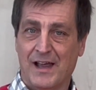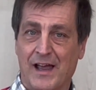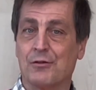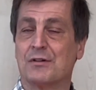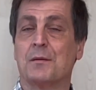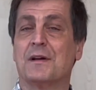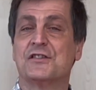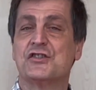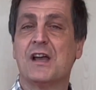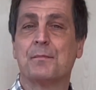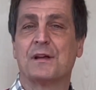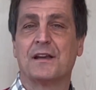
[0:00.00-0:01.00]
è una
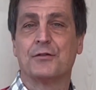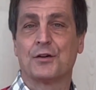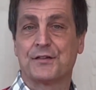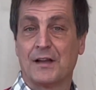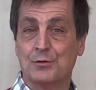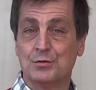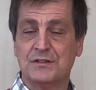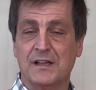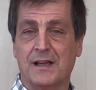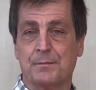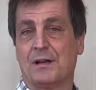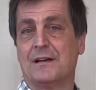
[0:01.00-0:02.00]
magia per i vostri
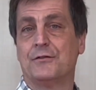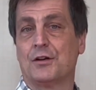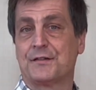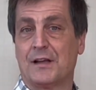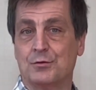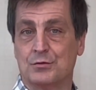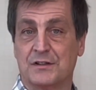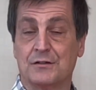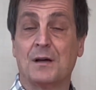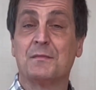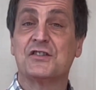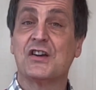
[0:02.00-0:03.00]
alunni e per le vostre alunne, è una
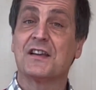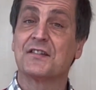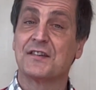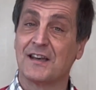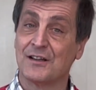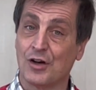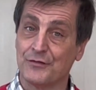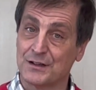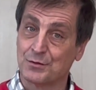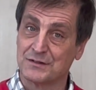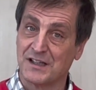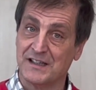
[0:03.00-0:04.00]
magia che si rinnova
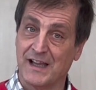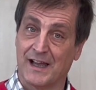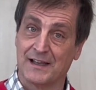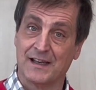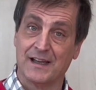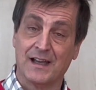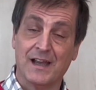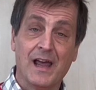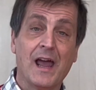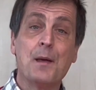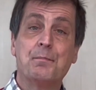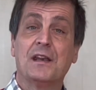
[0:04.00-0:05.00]
tutti gli anni
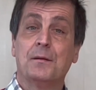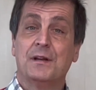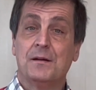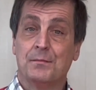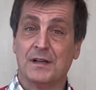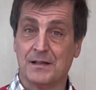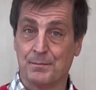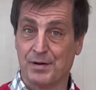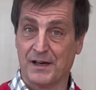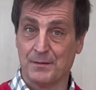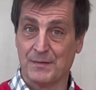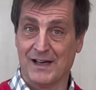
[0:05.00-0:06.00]
e per i bimbi di
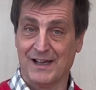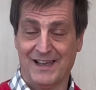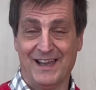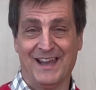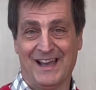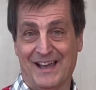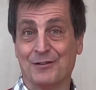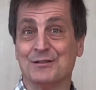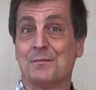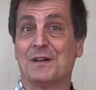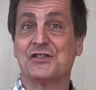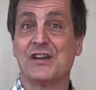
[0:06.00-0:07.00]
prima eh, è una
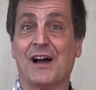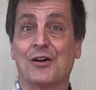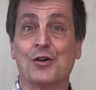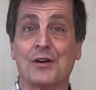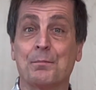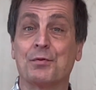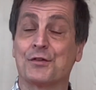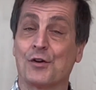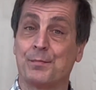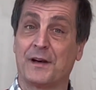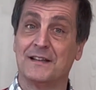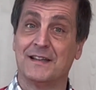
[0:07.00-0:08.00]
magia ancora più
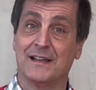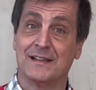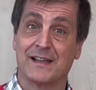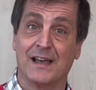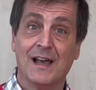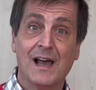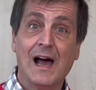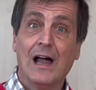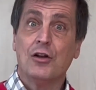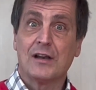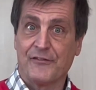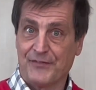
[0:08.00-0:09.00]
sorprendente.
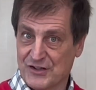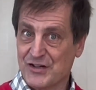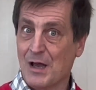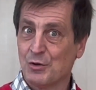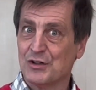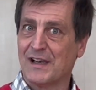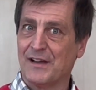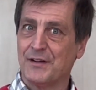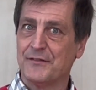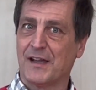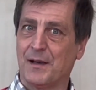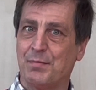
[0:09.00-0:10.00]
Allora facciamogliela
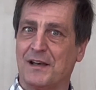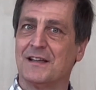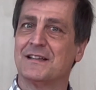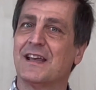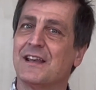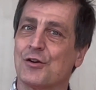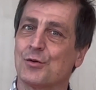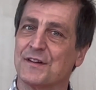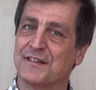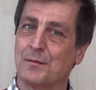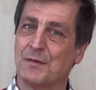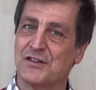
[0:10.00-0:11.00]
vivere per intero
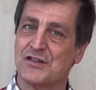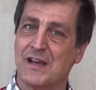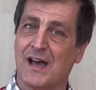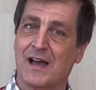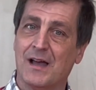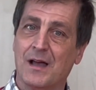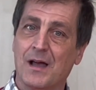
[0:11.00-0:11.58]
questa magia.